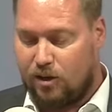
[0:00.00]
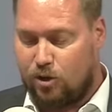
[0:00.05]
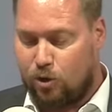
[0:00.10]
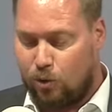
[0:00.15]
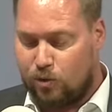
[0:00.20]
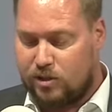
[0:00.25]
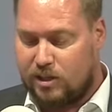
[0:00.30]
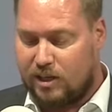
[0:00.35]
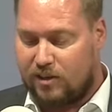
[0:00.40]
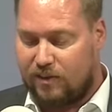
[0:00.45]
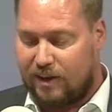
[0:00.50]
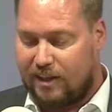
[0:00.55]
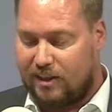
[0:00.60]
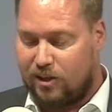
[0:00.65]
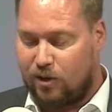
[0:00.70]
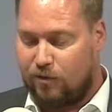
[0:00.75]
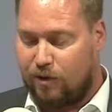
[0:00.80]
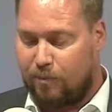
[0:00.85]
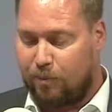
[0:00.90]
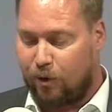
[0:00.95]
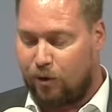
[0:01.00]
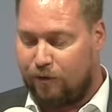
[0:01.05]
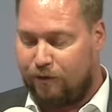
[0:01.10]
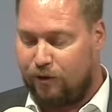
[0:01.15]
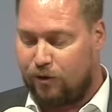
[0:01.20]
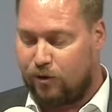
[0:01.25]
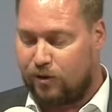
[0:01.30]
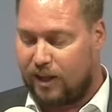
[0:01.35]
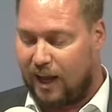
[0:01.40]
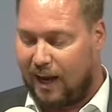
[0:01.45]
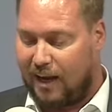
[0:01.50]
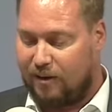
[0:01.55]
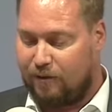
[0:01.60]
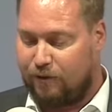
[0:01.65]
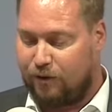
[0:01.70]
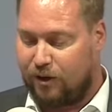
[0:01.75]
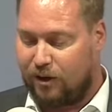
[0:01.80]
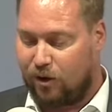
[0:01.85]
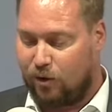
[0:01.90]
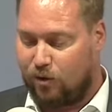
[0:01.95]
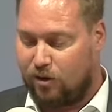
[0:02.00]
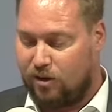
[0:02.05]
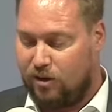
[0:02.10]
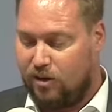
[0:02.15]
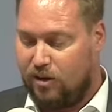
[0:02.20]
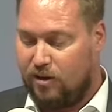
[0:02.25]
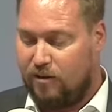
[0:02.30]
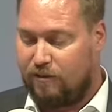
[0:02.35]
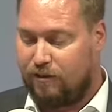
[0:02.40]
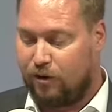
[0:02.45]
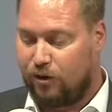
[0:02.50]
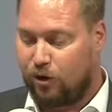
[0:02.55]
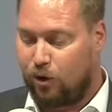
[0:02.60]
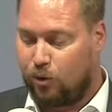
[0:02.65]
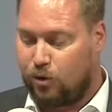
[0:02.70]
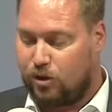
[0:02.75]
Konsequente Überprüfung und Einforderung von